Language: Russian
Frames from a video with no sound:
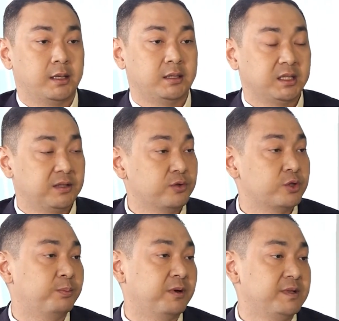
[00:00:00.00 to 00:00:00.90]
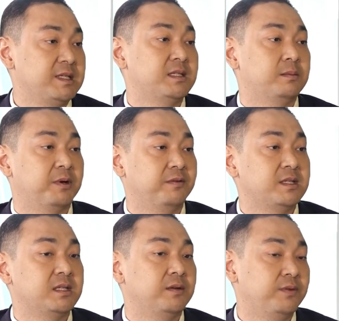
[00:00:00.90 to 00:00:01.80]
для того, чтобы повысить,
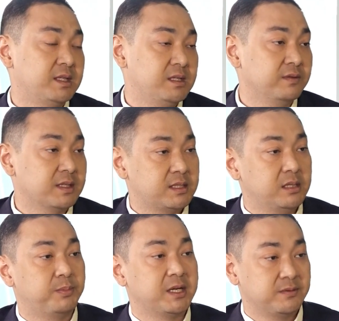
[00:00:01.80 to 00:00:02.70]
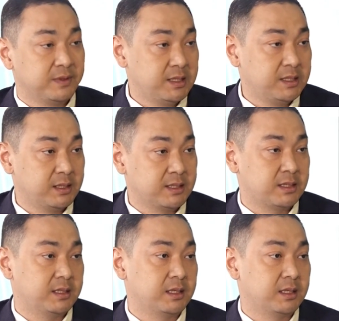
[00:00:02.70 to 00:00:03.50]
повысить эффективность и производительность